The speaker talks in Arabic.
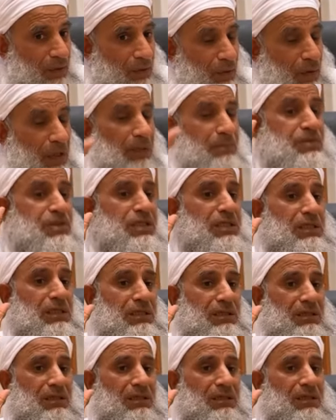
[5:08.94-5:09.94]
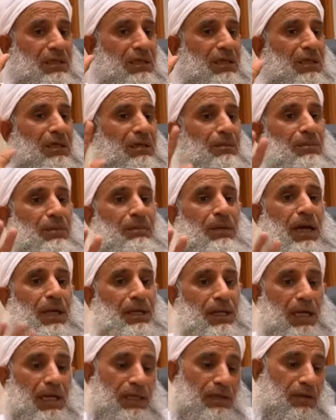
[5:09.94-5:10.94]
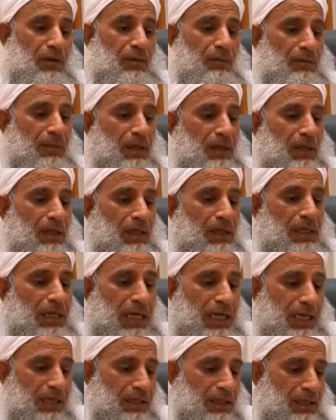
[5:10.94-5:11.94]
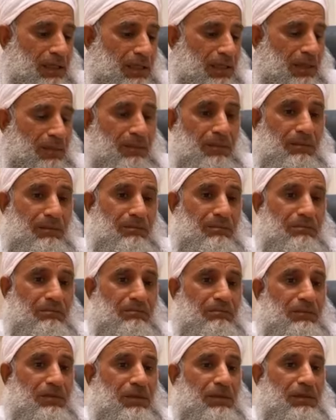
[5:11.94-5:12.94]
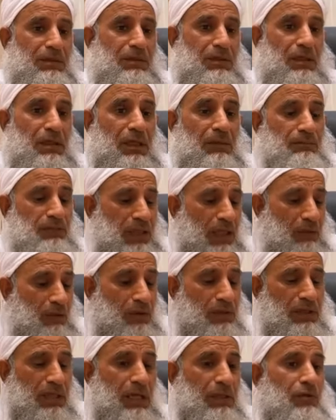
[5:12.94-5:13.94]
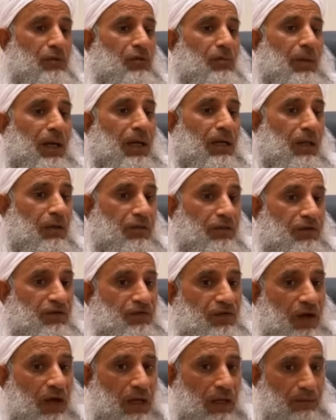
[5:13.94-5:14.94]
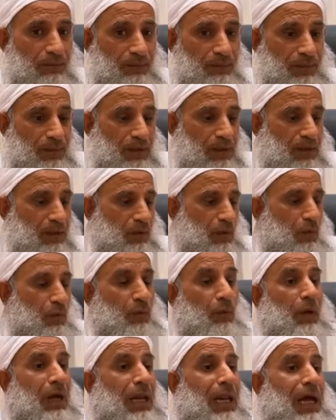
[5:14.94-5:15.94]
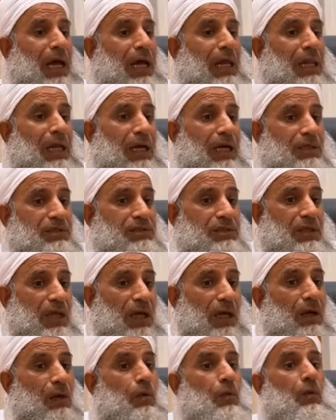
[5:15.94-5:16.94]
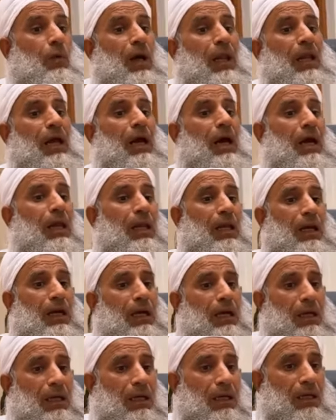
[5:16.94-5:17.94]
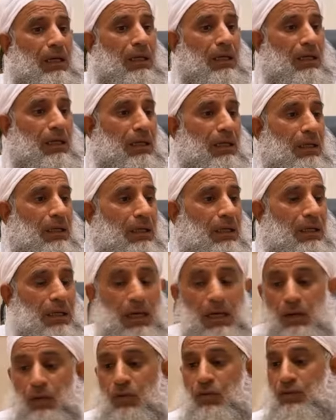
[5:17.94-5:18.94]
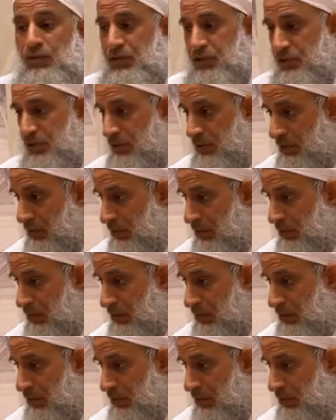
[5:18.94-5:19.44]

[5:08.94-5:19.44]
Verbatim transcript: وخمسين بمعنى أنهم الآن لم لم تكن يدهم على الضفة ولا على غزة ولا على القدس